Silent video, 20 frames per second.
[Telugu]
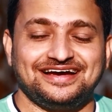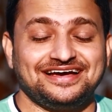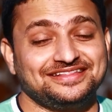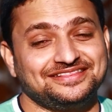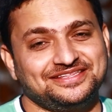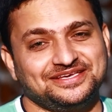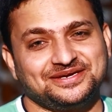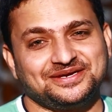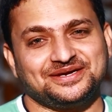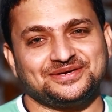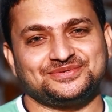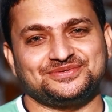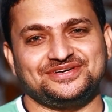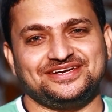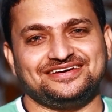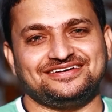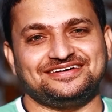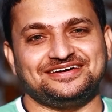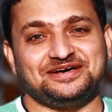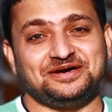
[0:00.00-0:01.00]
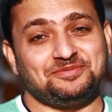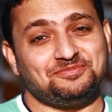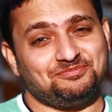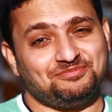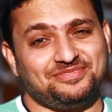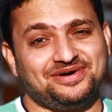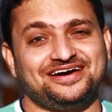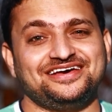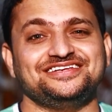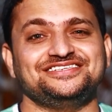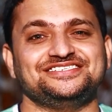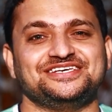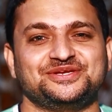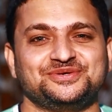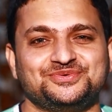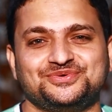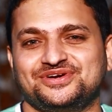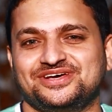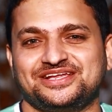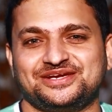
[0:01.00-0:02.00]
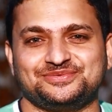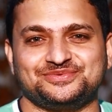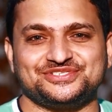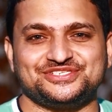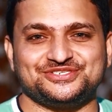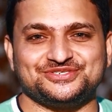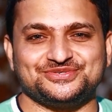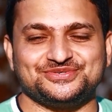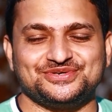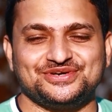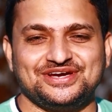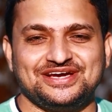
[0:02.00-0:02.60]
అంతేకాకుండా మహర్షి అని కూడా అనవచ్చు